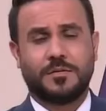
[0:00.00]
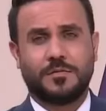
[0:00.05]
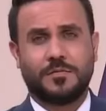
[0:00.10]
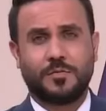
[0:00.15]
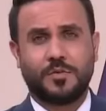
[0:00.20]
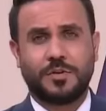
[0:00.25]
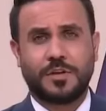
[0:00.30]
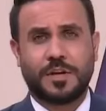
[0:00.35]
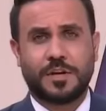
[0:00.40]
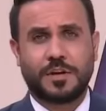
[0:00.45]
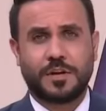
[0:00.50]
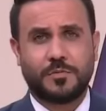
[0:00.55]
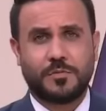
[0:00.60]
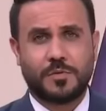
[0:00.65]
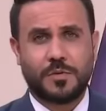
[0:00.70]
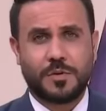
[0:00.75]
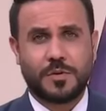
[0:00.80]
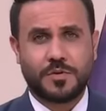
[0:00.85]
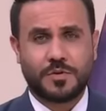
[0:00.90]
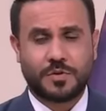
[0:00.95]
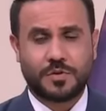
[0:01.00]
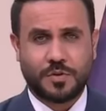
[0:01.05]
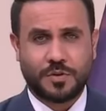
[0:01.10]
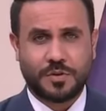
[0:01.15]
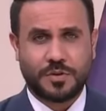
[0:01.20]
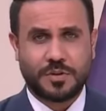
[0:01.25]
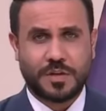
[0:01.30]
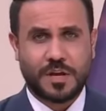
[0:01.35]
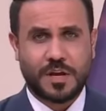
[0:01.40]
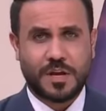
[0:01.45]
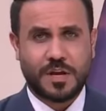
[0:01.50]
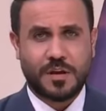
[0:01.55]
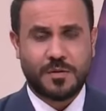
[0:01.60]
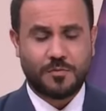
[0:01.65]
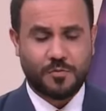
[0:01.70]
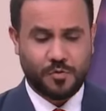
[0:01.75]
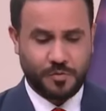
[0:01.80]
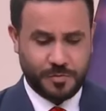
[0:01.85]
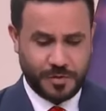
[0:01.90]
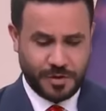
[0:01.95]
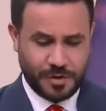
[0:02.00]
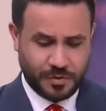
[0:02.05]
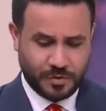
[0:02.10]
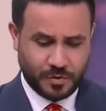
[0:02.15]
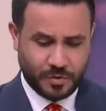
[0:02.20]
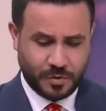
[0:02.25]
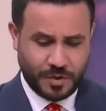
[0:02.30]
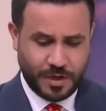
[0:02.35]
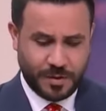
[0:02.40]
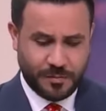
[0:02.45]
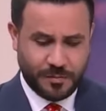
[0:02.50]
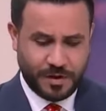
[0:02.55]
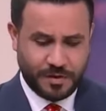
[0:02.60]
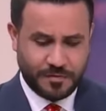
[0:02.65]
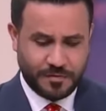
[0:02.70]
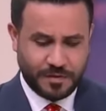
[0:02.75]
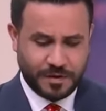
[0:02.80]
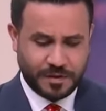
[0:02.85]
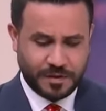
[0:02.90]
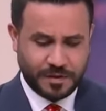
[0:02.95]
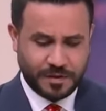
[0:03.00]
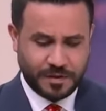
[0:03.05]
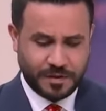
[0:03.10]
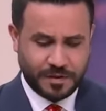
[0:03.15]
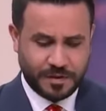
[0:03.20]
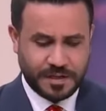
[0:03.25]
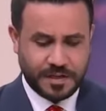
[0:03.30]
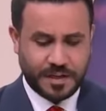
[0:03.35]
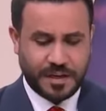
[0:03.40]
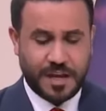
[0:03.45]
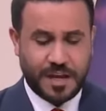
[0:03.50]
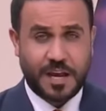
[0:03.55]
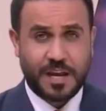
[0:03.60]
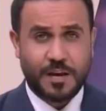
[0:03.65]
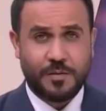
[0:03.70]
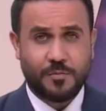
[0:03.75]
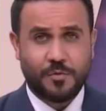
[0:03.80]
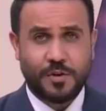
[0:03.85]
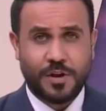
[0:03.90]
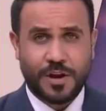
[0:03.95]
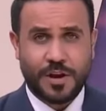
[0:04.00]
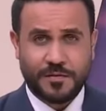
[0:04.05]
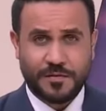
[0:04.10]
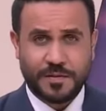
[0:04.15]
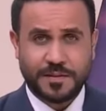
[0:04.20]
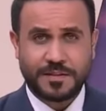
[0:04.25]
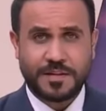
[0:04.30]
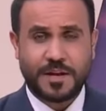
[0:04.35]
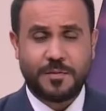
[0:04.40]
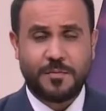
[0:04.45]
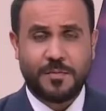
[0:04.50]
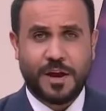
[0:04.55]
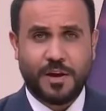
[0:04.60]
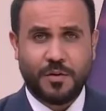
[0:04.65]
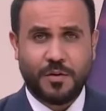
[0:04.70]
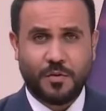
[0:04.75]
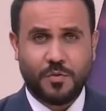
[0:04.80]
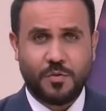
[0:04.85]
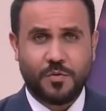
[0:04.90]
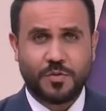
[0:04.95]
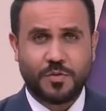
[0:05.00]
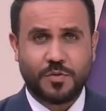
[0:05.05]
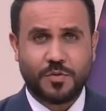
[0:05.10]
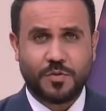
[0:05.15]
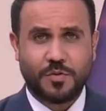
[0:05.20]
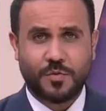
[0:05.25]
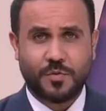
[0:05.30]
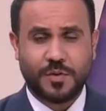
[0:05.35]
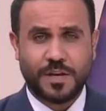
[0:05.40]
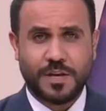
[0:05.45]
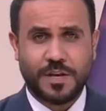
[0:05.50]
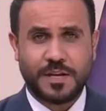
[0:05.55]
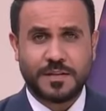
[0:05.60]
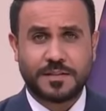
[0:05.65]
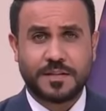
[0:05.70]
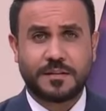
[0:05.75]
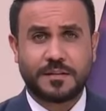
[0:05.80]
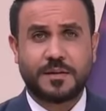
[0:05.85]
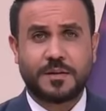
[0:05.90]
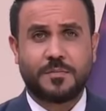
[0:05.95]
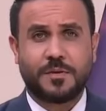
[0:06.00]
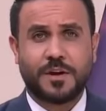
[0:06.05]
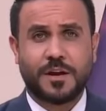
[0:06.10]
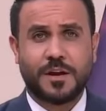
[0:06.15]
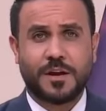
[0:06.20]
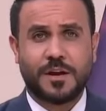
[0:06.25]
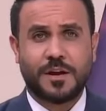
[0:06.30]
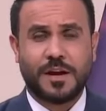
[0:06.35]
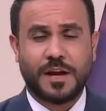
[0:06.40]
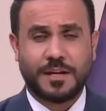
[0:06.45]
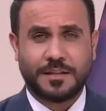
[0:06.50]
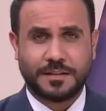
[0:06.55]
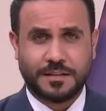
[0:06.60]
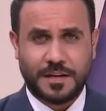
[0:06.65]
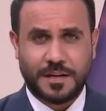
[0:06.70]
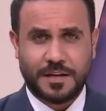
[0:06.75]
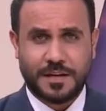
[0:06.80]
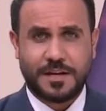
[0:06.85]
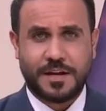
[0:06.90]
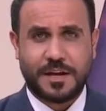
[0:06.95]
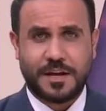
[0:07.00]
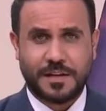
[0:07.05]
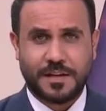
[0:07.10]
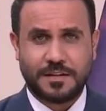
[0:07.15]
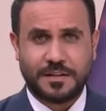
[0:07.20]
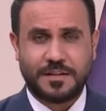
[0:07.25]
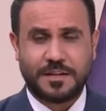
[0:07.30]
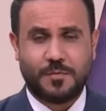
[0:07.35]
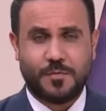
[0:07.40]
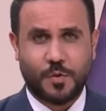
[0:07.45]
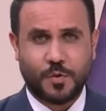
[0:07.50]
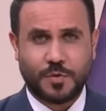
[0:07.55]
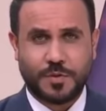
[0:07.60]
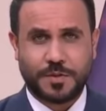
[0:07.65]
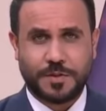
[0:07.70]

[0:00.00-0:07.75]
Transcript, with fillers: مدرب الشرطة مؤمن سليمان في تصريح المنافسة مع القوة الجوية ستبقى حتى نهاية الموسم